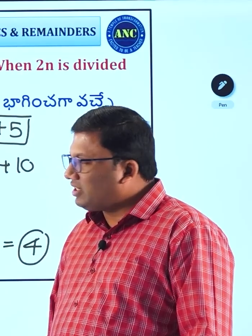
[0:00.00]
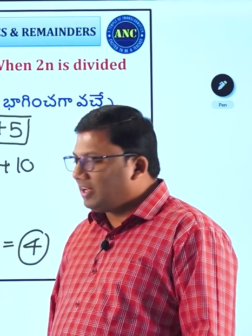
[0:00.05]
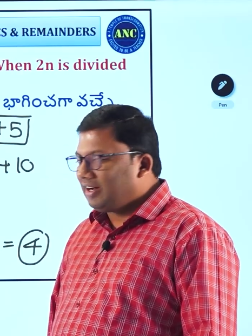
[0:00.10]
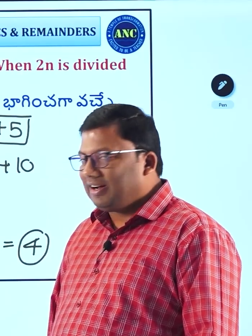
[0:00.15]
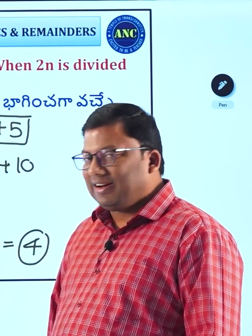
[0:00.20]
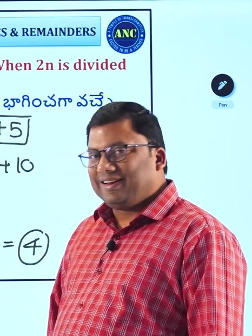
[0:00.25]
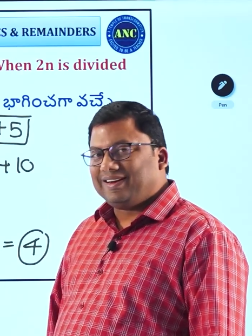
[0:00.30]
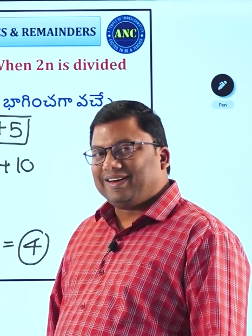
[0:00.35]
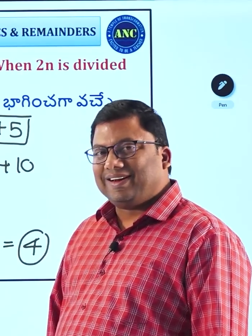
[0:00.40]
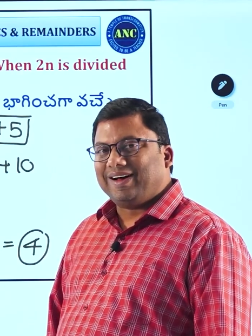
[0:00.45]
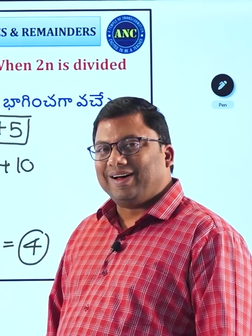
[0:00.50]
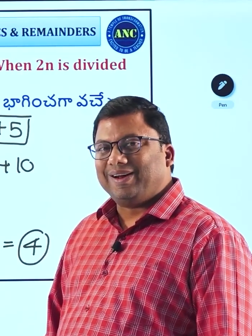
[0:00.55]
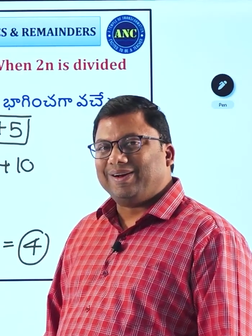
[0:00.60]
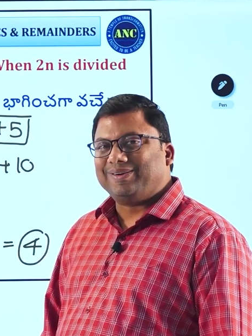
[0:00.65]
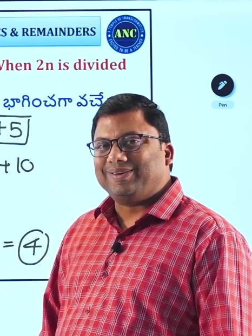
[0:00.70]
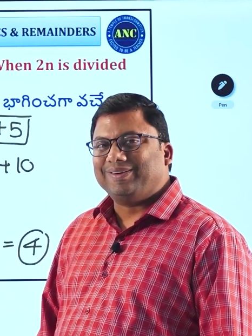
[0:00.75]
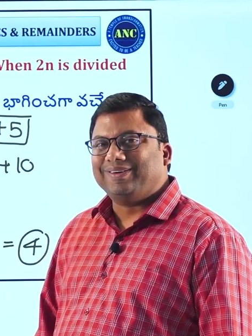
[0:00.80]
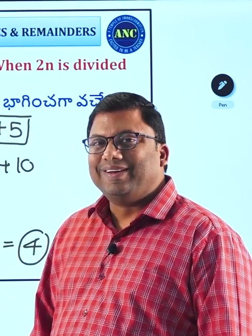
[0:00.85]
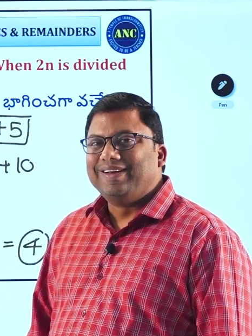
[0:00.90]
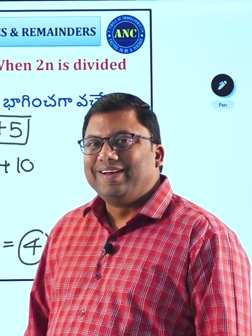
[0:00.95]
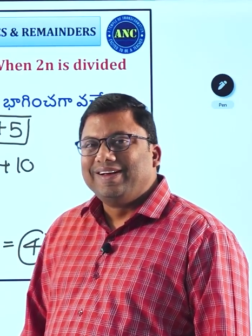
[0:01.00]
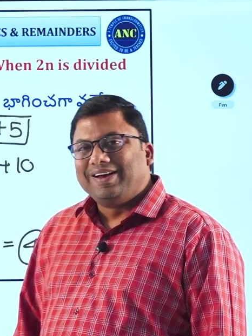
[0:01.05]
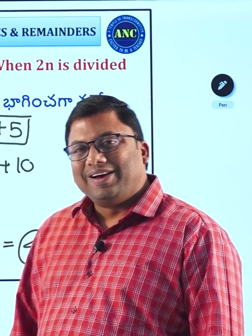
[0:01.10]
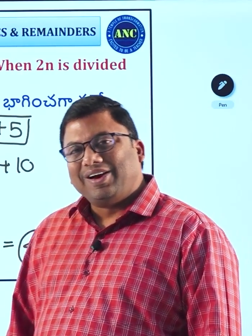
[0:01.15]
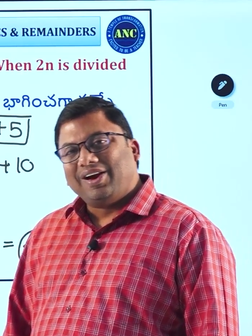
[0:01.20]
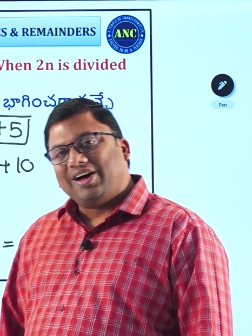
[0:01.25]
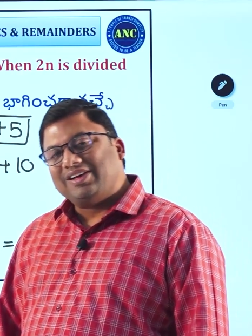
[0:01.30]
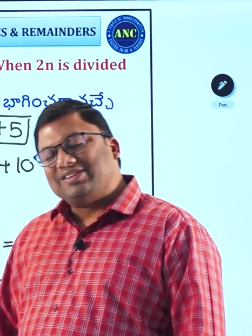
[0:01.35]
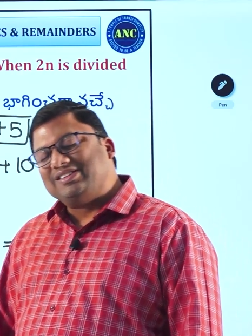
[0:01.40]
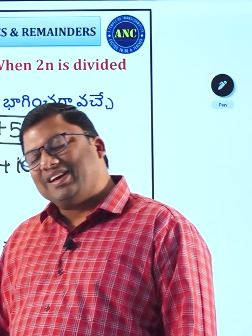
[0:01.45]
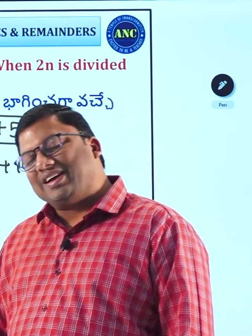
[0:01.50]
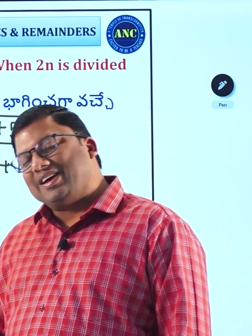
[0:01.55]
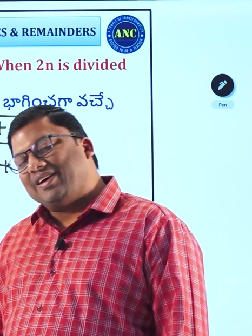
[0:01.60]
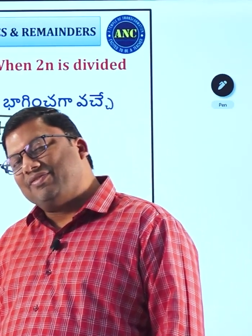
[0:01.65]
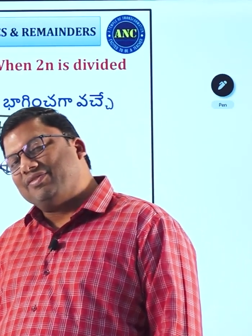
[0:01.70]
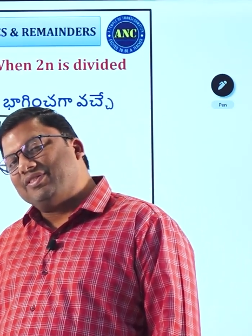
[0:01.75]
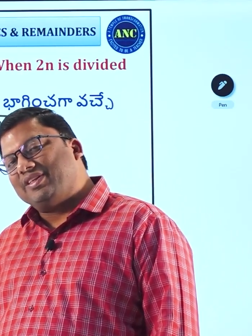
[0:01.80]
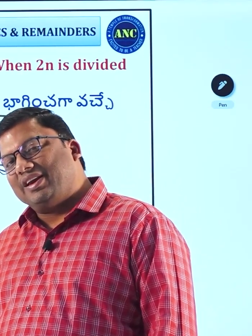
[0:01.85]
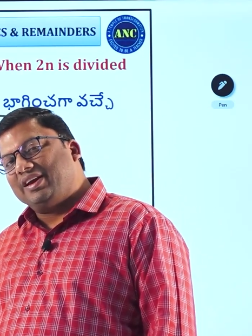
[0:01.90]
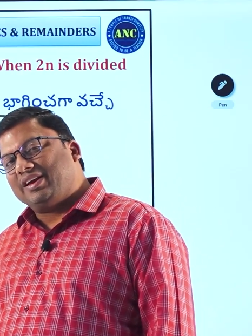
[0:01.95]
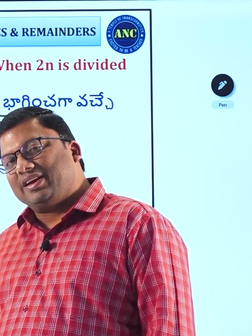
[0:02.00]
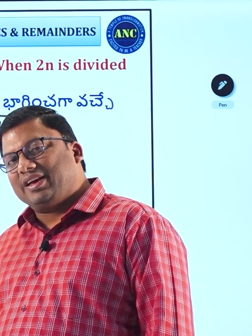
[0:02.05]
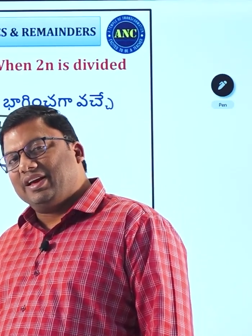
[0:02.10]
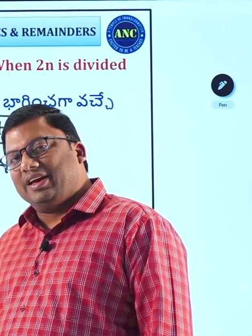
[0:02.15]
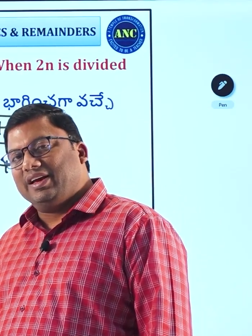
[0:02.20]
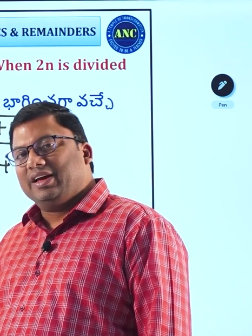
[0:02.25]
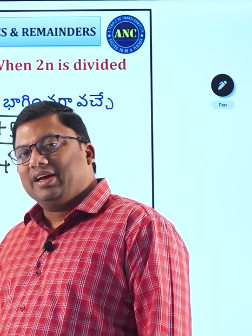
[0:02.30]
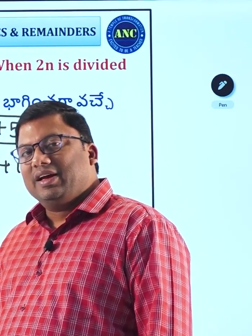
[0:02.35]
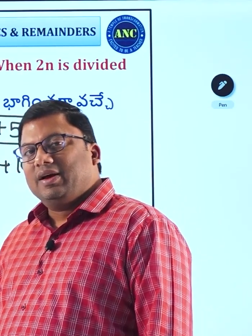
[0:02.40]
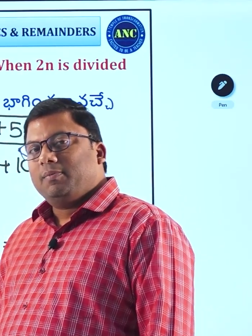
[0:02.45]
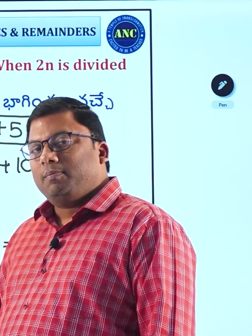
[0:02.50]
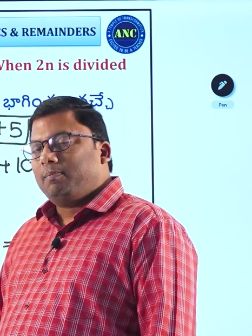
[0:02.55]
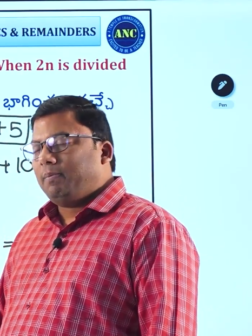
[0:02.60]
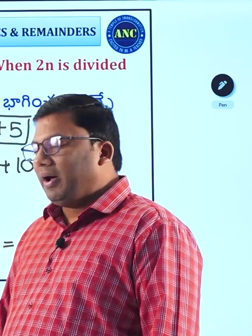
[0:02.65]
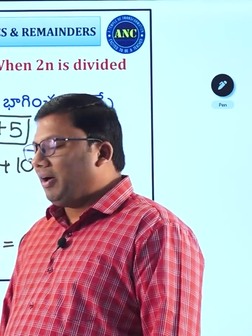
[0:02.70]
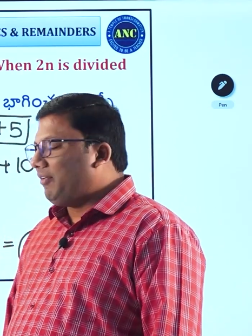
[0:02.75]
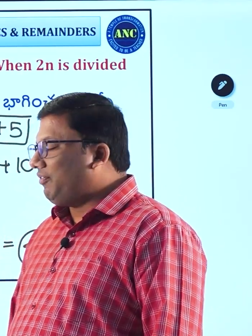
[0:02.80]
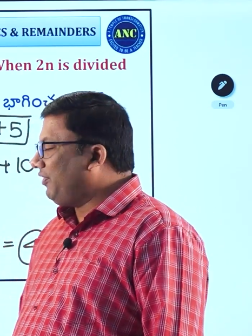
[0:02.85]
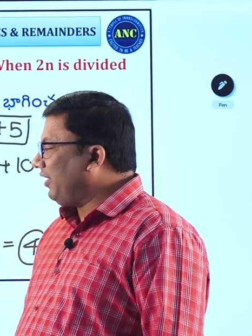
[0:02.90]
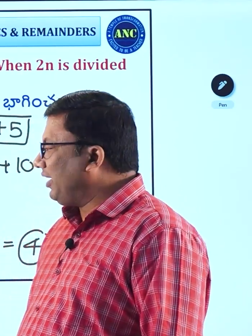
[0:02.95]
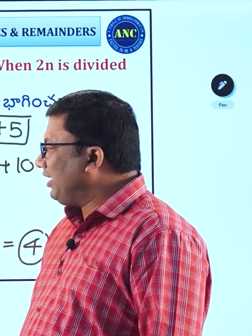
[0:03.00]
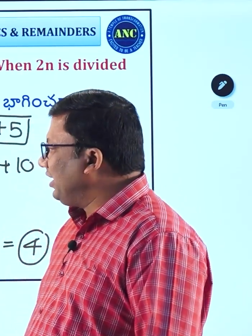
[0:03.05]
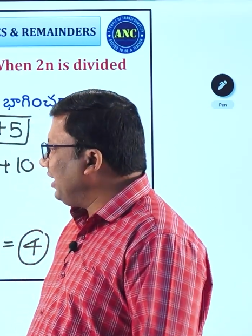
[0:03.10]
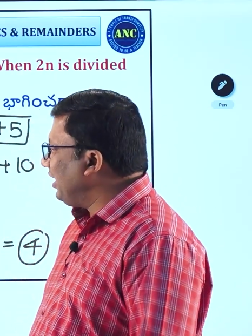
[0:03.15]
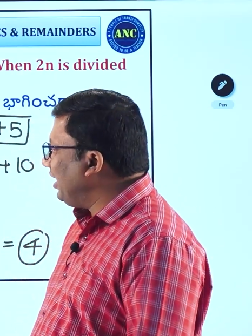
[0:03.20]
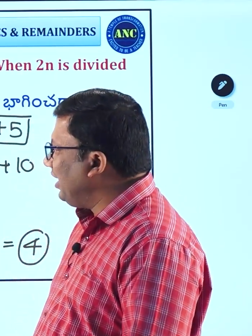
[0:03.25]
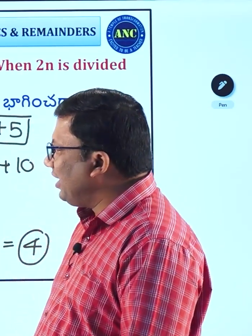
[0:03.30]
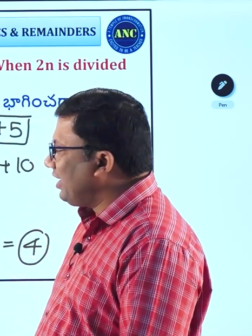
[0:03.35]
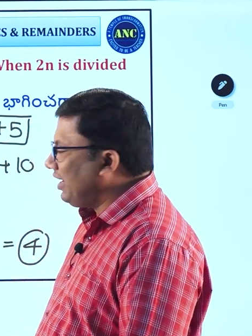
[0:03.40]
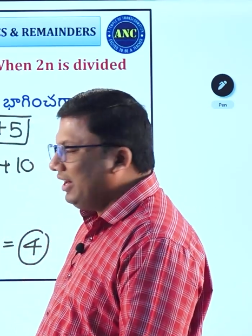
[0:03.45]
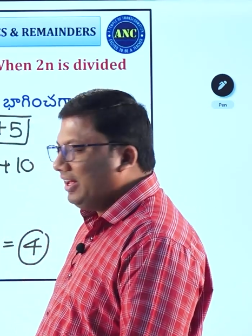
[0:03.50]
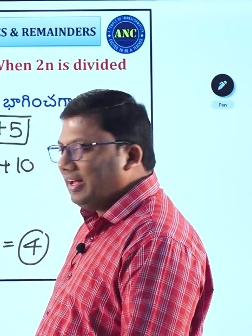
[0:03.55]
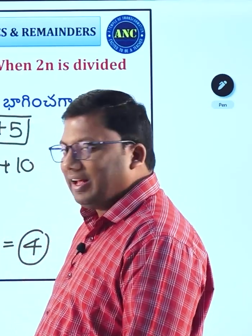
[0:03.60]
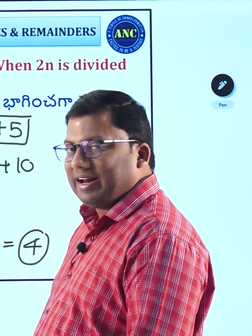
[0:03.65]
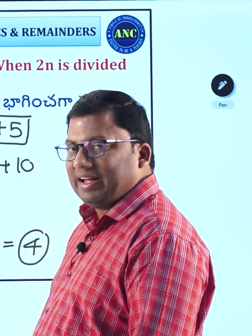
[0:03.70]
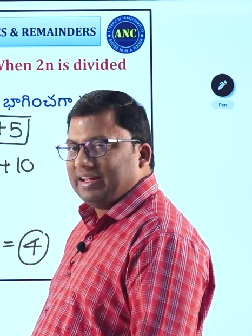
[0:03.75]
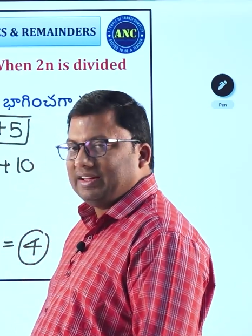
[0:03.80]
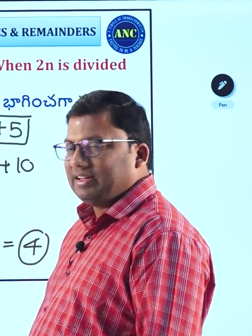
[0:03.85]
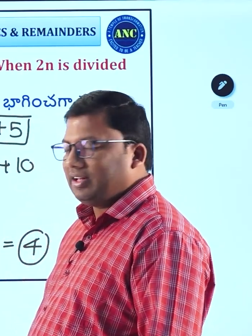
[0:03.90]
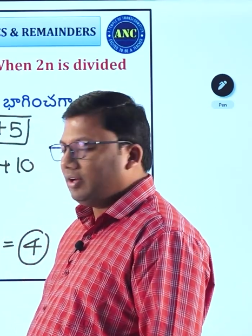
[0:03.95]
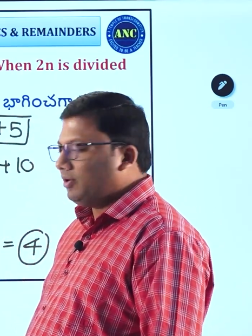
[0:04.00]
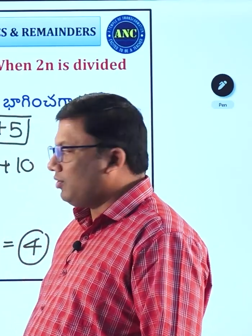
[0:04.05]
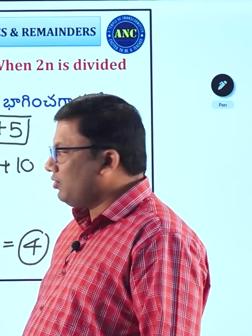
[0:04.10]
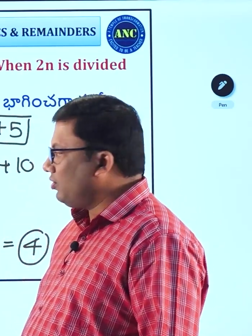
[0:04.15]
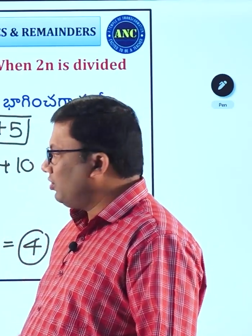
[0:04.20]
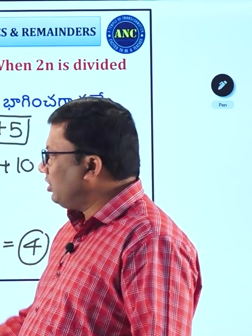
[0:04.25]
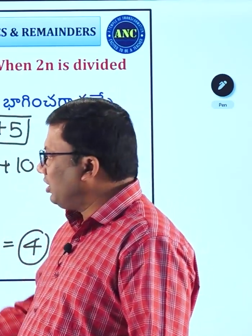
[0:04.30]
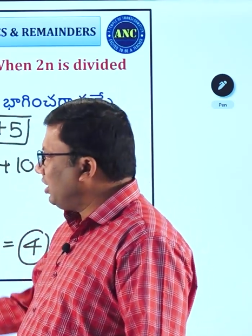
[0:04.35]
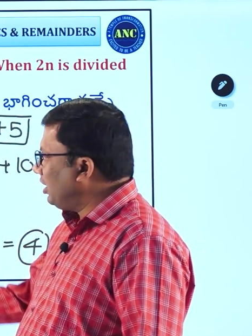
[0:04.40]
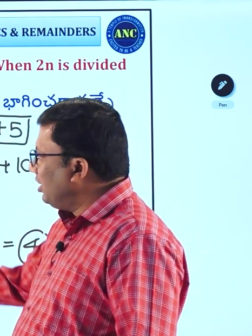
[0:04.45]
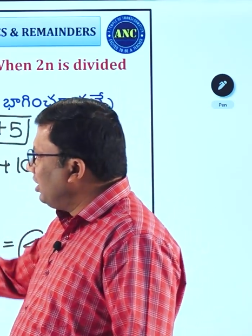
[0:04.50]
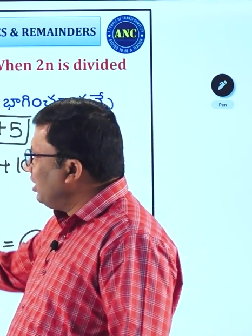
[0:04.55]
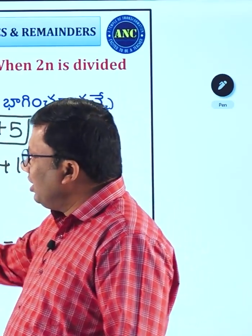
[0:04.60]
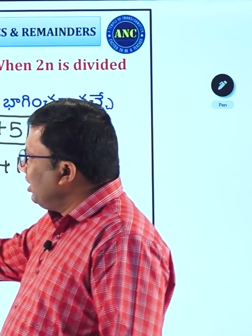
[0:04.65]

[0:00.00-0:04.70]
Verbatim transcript: సార్ నాలుగు లాజిక్ అందరికీ పర్ఫెక్ట్గా క్లియర్ అయింది అనుకుంటా